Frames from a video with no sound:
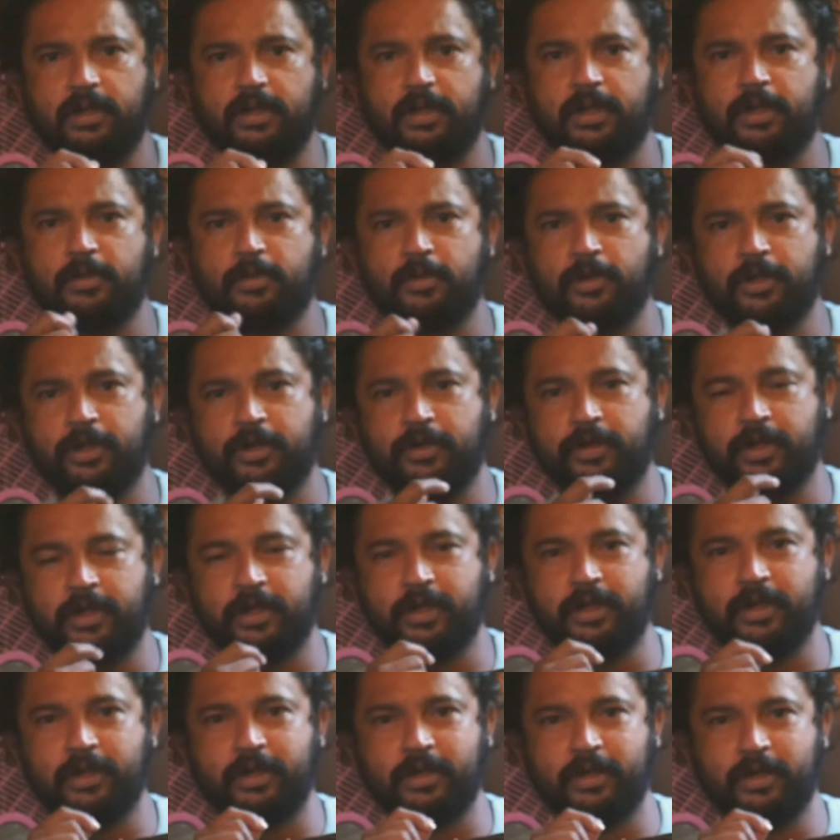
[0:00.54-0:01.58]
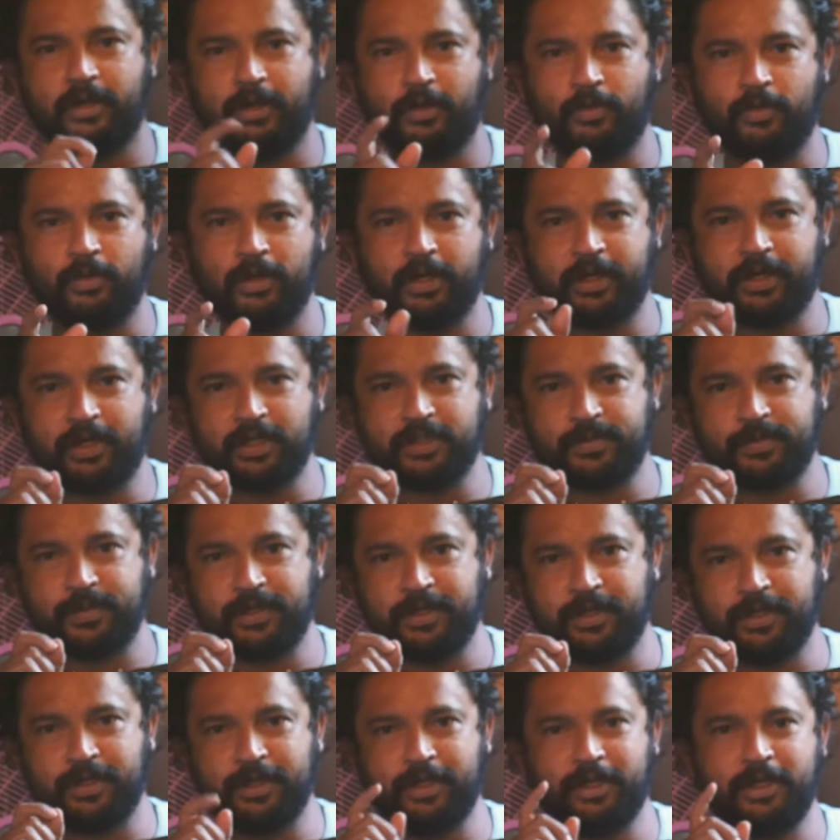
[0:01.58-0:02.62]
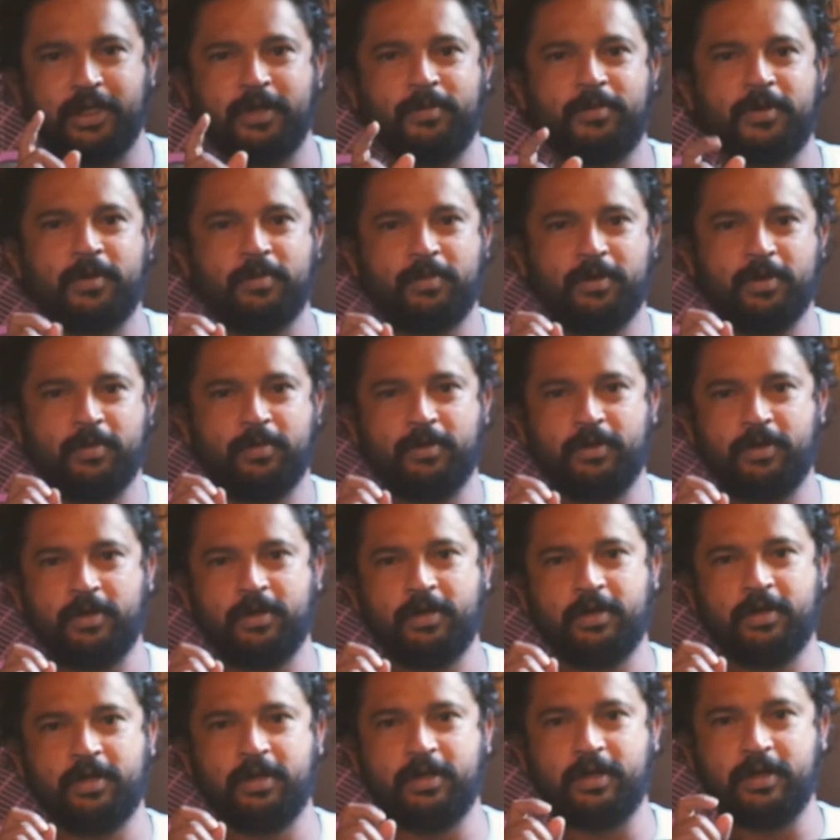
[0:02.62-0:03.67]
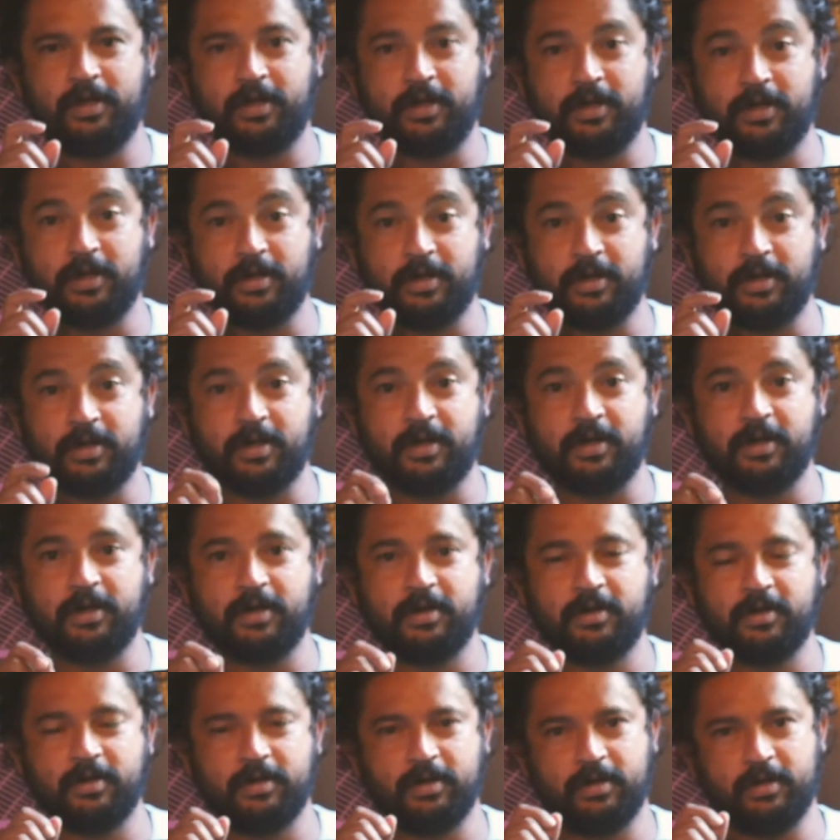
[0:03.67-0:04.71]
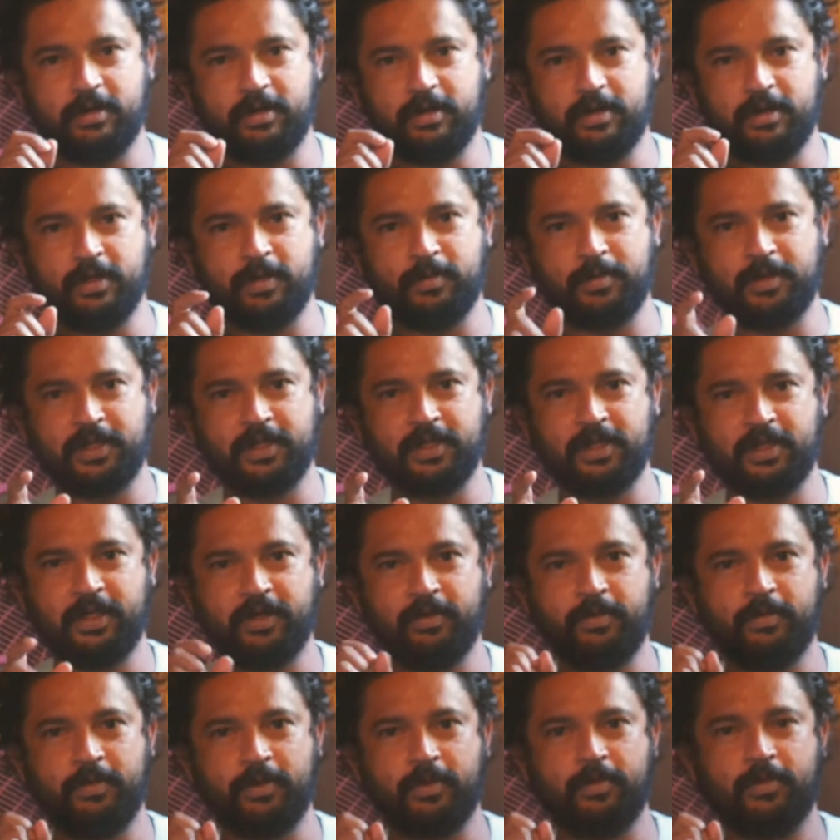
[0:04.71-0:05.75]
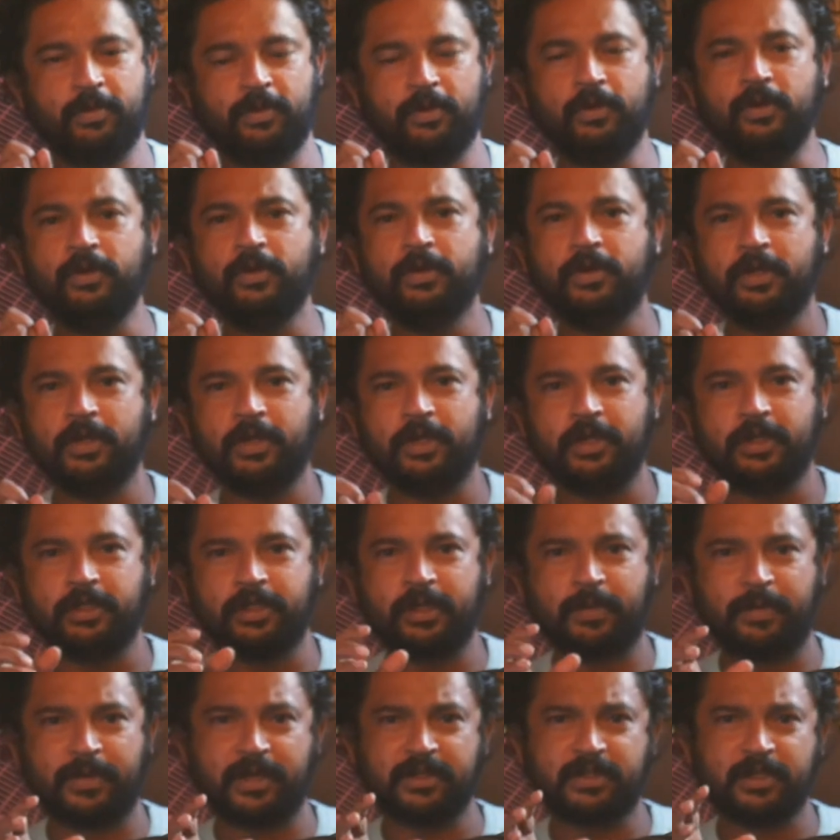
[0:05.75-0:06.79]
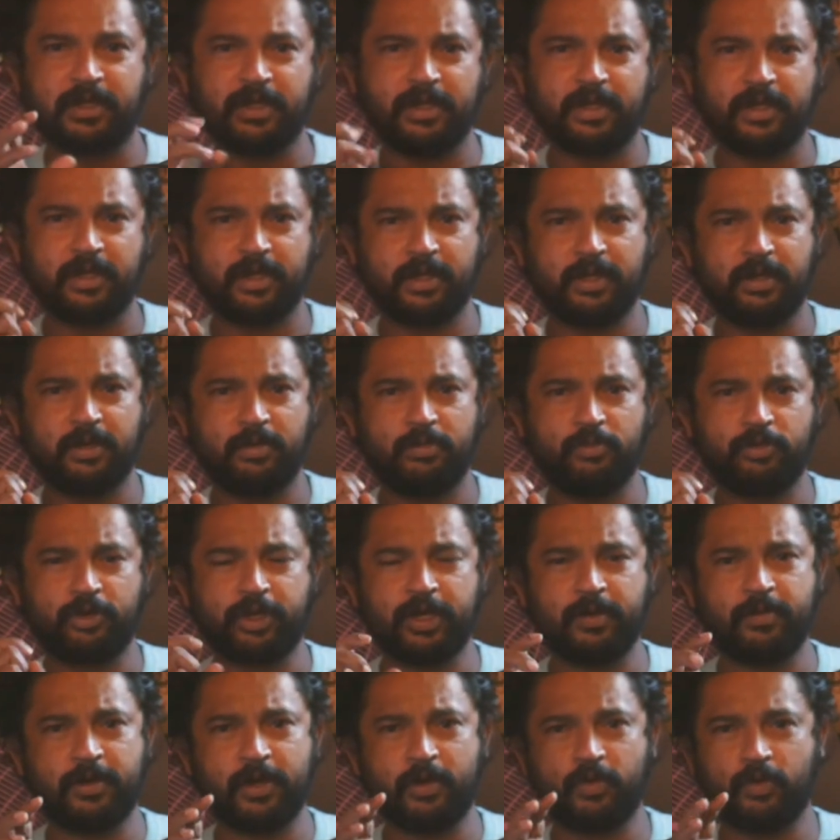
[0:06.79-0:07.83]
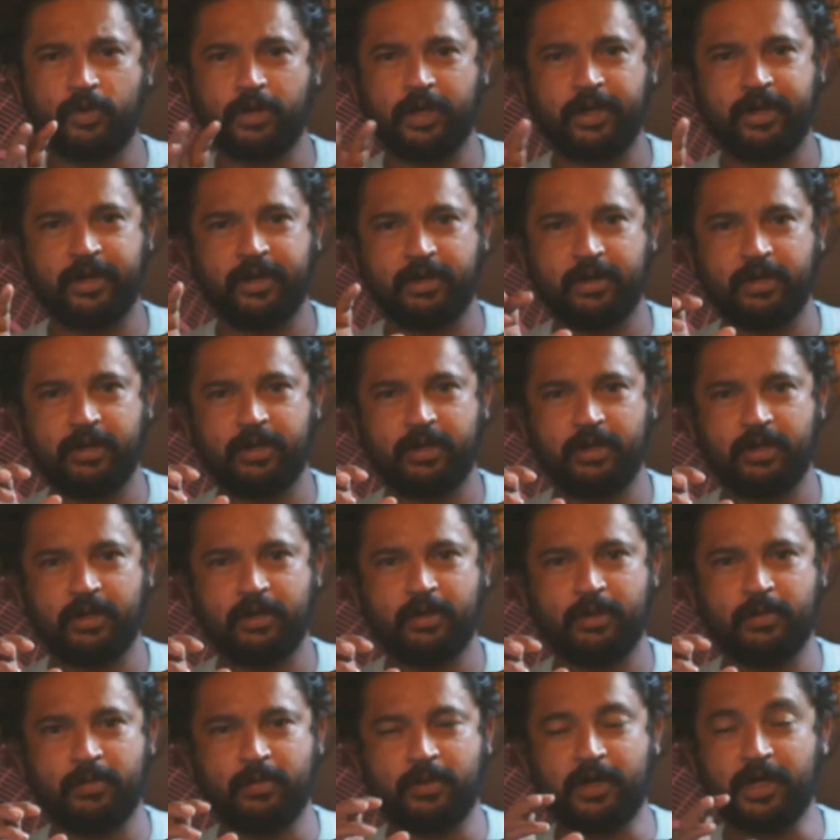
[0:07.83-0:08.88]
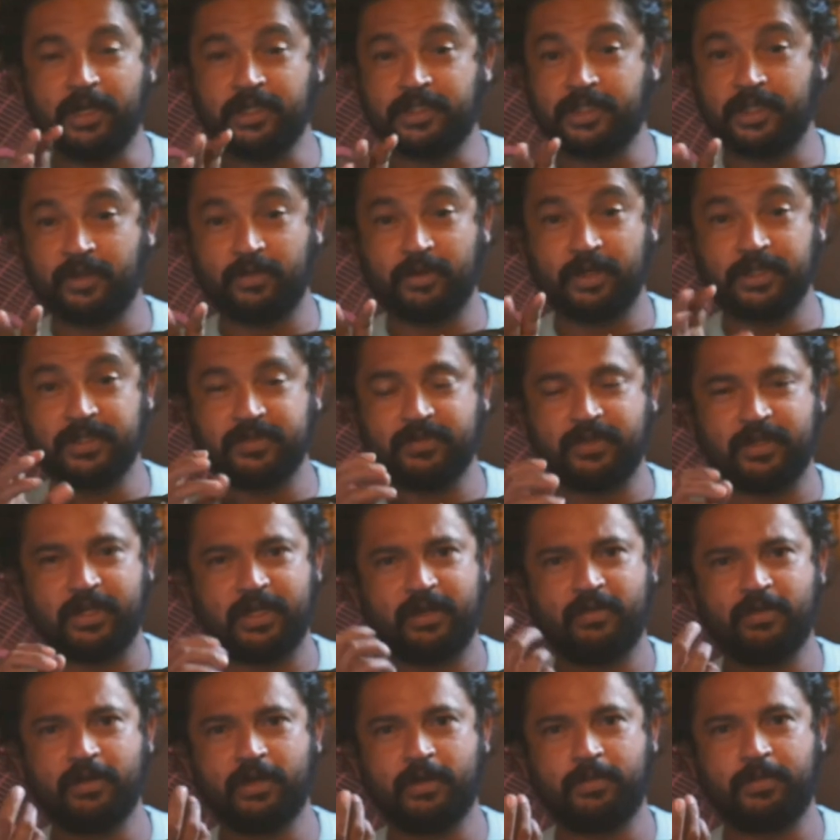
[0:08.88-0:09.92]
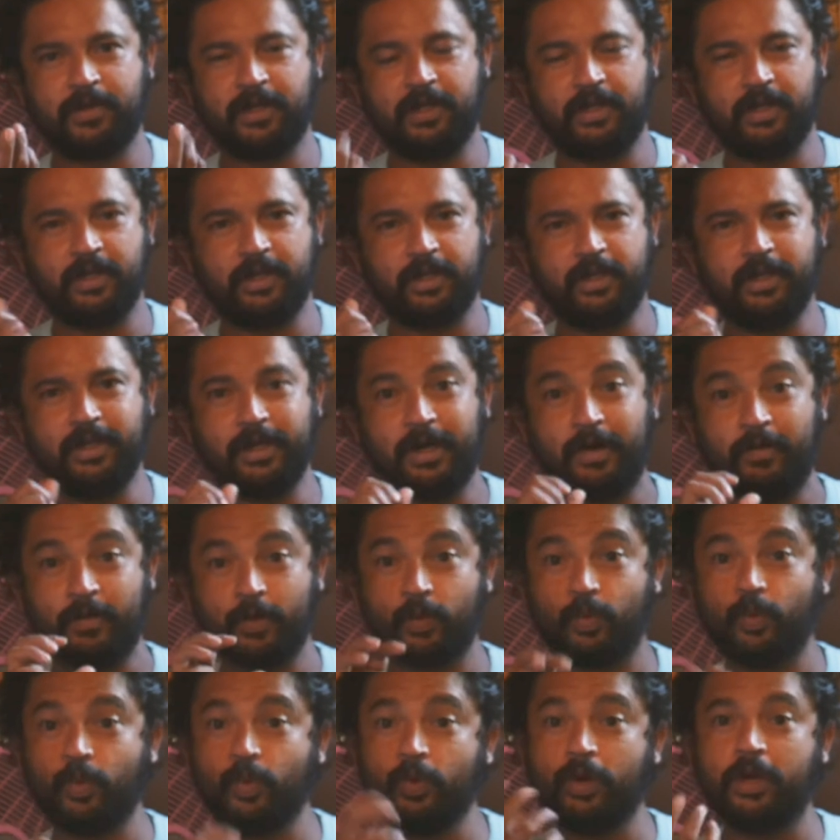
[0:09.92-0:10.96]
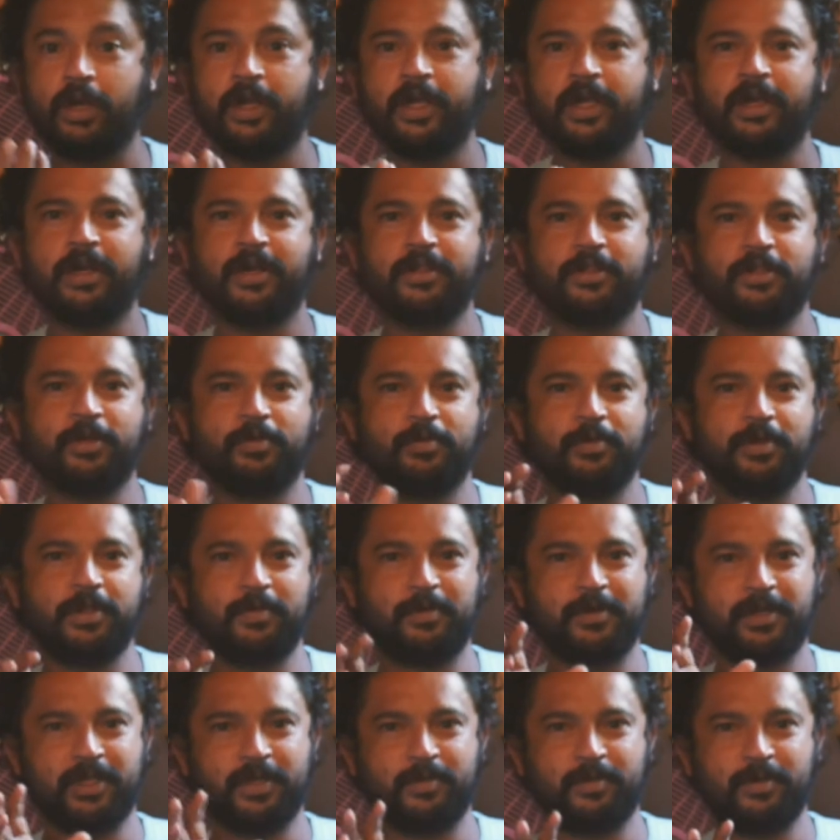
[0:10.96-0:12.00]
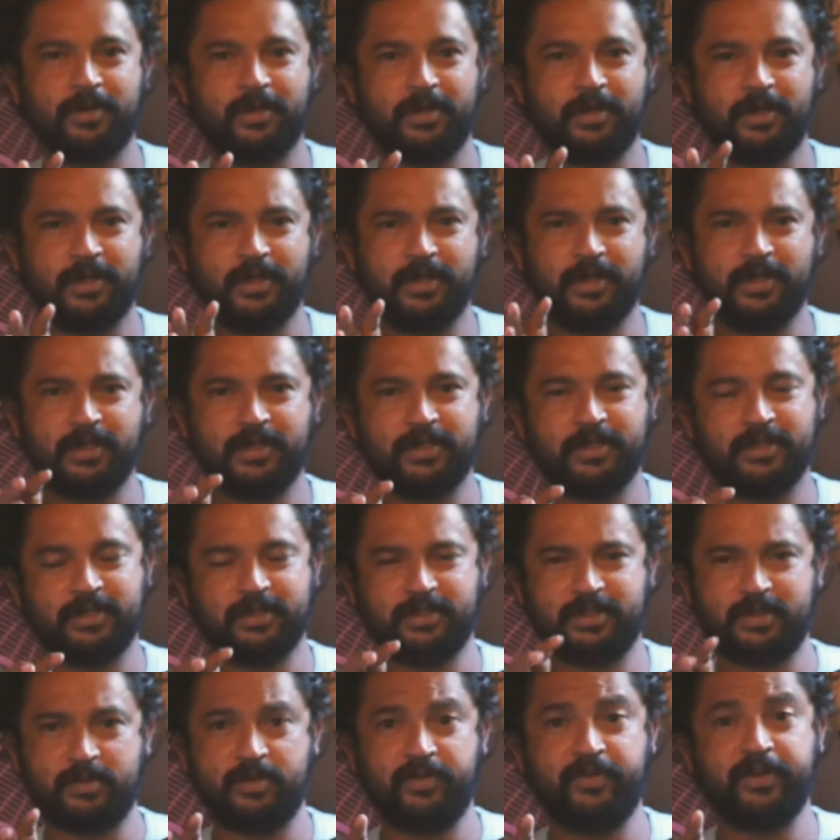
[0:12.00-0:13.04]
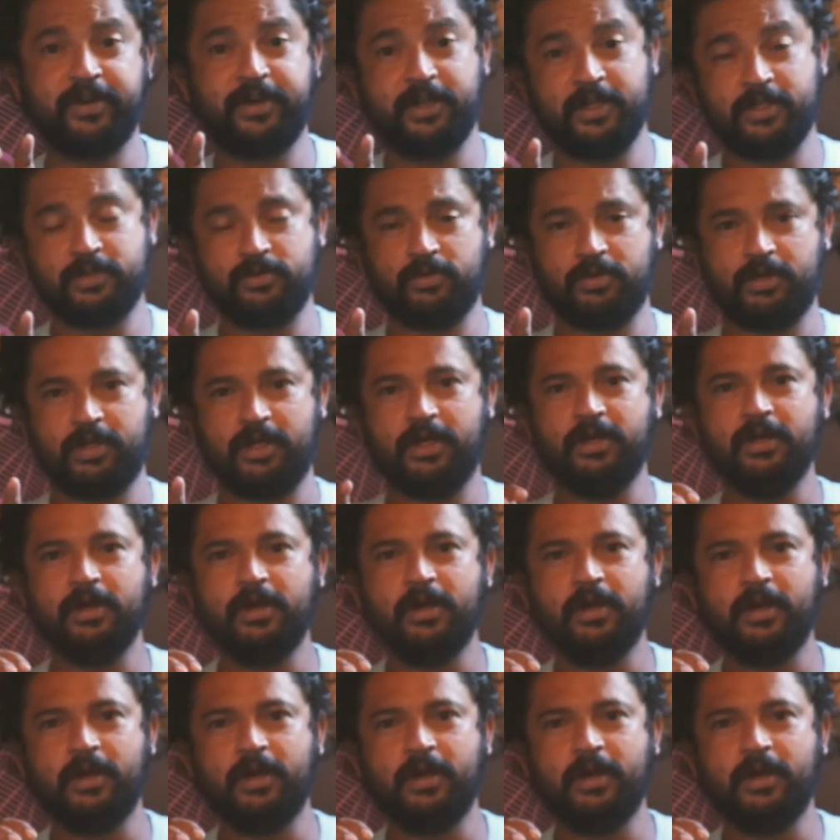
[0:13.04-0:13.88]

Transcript: இல்லை போல ரெடிக்கு நான் உங்கள் டெஸ்ட்மே இன்றைக்கி என்ன படம் பார்க்க போகிறோன்னா கர்ணன் அந்த படத்தை ரிவ்யூ பார்க்க போகிறோம் இந்த படத்தில் முக்கியமான ஒன்லைன் என்னென்னா மாரி செல்வராஜ் லெவலில் பண்ணியிருக்காரு அவர் ஊர்லேயே எடுத்துகிட்டு போய் இந்த படத்தை பண்ணனால செம வெற்றின்னு சொல்லலாம்